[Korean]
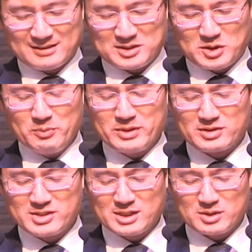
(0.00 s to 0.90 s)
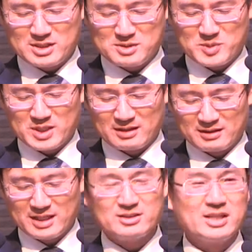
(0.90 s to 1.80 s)
처음에 그런 생각도 했습니다.
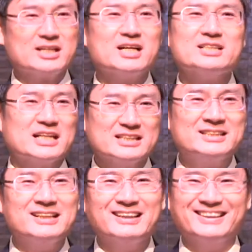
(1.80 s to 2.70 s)
얘들이 인간이 아닌가.